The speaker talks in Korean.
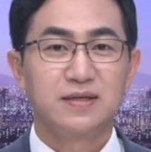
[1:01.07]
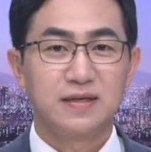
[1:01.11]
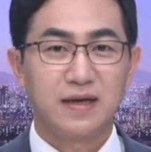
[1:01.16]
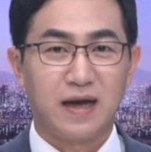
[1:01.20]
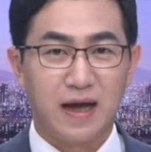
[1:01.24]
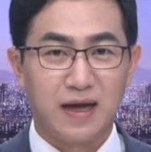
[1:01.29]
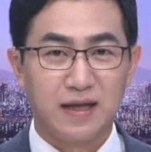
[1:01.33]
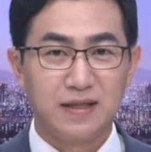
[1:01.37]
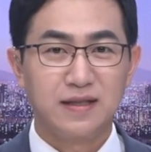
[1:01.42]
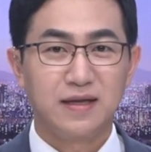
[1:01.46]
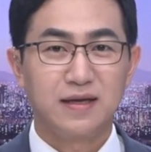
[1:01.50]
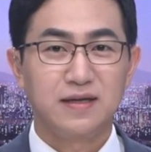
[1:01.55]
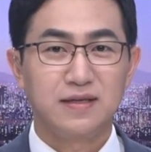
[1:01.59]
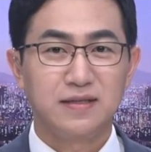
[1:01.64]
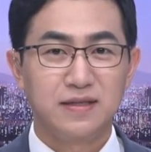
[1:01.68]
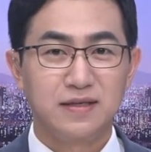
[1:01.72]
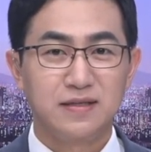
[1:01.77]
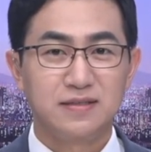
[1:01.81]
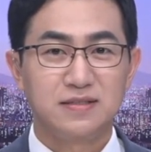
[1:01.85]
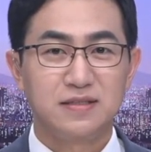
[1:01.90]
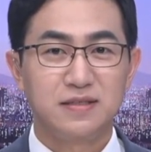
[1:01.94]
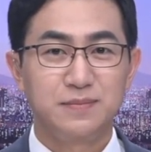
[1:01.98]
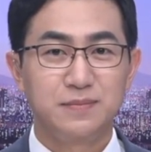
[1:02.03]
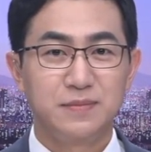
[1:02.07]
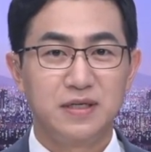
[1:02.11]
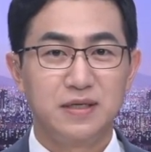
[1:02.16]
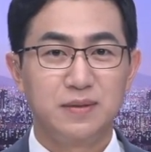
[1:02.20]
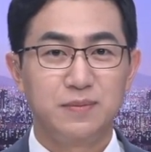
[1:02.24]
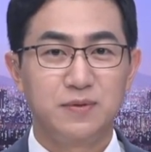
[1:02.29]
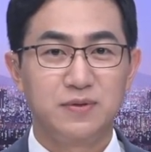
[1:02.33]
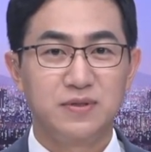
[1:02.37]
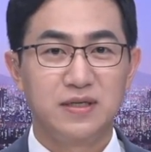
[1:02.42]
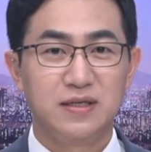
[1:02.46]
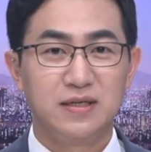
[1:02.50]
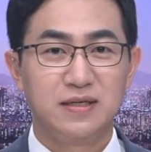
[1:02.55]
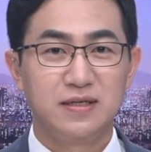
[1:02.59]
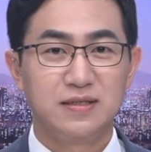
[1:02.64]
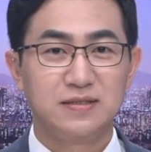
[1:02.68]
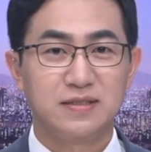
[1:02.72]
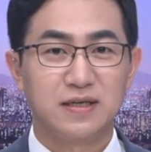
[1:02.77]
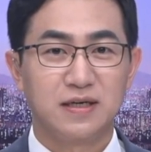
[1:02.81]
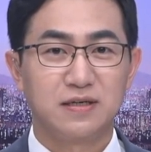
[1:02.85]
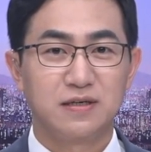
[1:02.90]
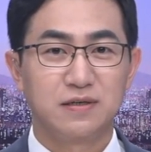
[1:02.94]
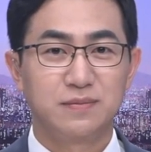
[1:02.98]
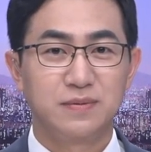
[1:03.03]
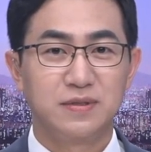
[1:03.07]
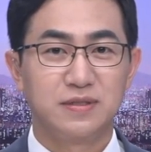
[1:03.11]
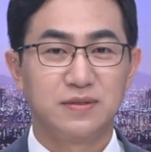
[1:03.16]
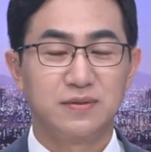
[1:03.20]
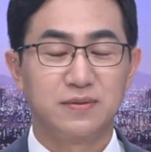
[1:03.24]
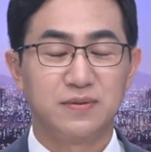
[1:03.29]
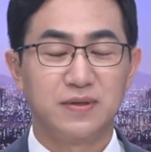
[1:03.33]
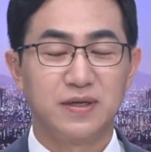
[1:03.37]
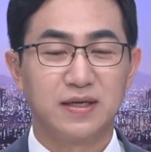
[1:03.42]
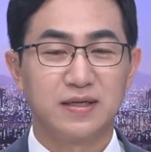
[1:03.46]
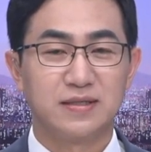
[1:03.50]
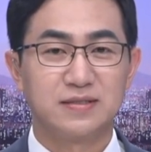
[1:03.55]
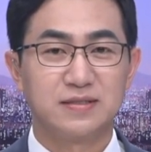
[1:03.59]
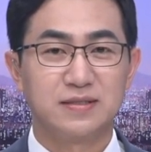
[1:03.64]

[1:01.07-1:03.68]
가나안의 집 리모델링 작업을 통해